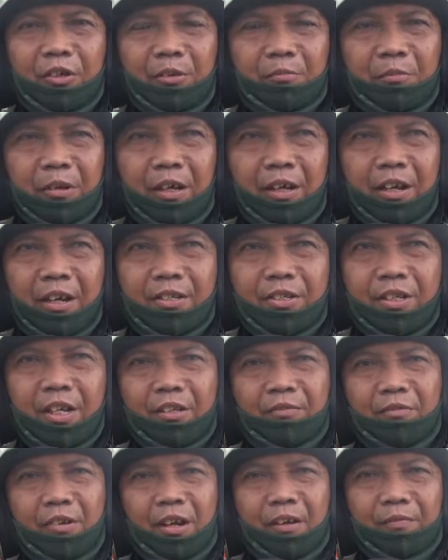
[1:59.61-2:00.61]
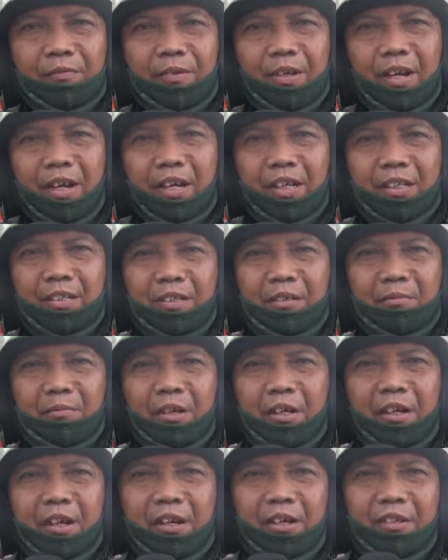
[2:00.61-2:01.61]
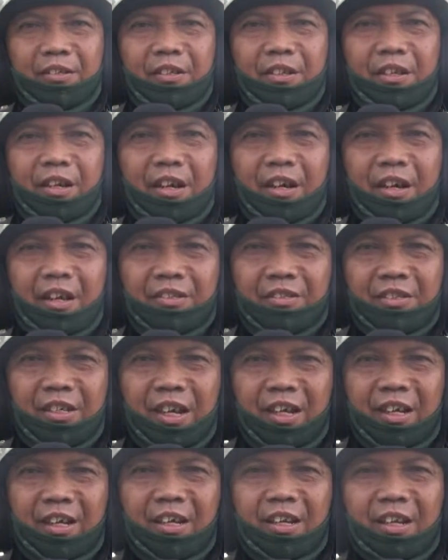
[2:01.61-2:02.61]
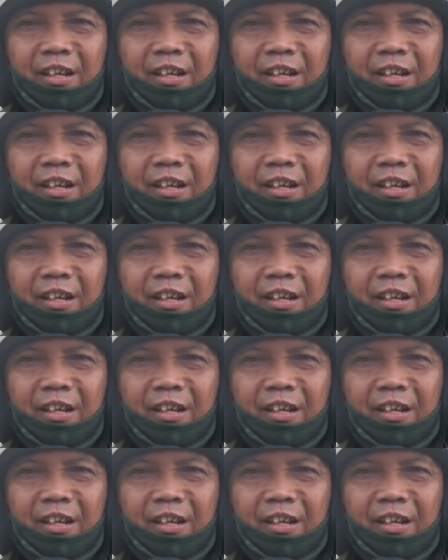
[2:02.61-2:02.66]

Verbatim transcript: diberikan sehat walafiat, diberikan rezeki yang lancar,